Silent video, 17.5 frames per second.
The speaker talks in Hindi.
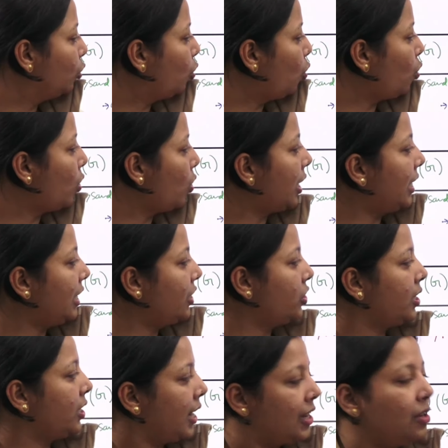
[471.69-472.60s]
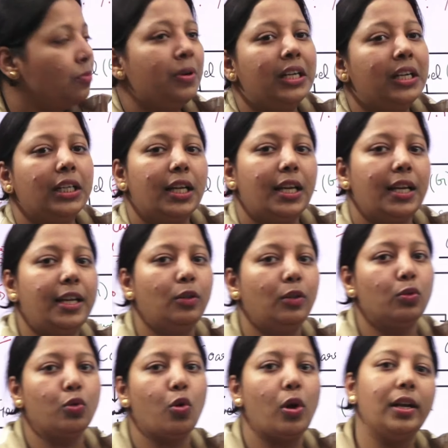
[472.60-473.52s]
दोनों कंडीशन नहीं मीट करेगी
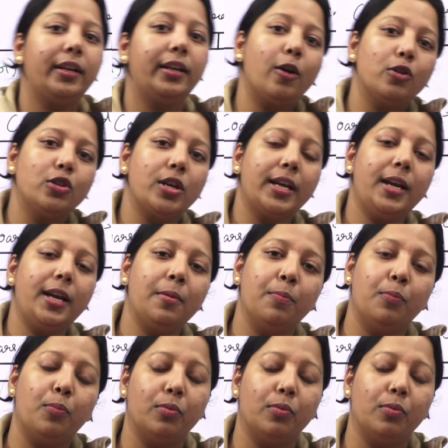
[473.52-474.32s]
तो सॉइल क्या हो जाएगी